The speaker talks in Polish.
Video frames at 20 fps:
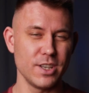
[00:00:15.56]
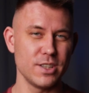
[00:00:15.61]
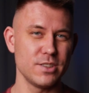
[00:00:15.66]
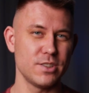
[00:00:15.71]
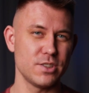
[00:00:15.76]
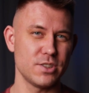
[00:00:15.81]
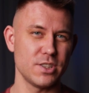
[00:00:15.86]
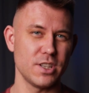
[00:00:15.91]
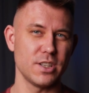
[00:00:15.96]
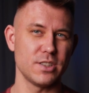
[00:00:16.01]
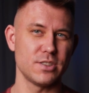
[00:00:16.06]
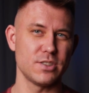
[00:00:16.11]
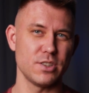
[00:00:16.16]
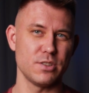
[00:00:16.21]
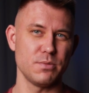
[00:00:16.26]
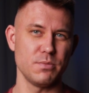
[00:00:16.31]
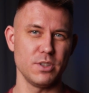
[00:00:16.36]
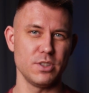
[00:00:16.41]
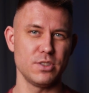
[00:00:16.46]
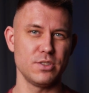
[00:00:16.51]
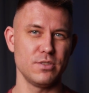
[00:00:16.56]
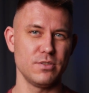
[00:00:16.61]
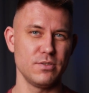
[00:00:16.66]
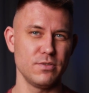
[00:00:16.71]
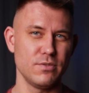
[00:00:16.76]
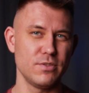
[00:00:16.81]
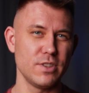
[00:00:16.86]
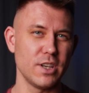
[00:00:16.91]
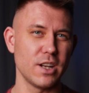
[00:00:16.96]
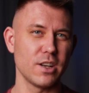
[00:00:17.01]
Więc jeżeli chcesz mieć
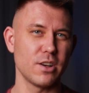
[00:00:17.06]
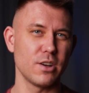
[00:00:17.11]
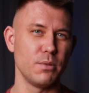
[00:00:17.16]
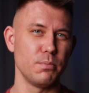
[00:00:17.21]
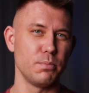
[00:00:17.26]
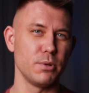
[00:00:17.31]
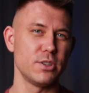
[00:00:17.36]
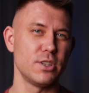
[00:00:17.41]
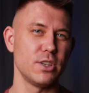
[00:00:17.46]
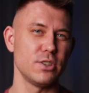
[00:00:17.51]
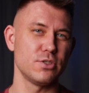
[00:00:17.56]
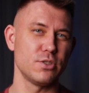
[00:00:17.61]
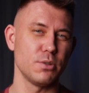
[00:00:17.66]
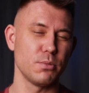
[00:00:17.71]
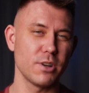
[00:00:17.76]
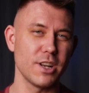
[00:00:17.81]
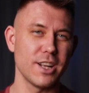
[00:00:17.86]
wielką, potężną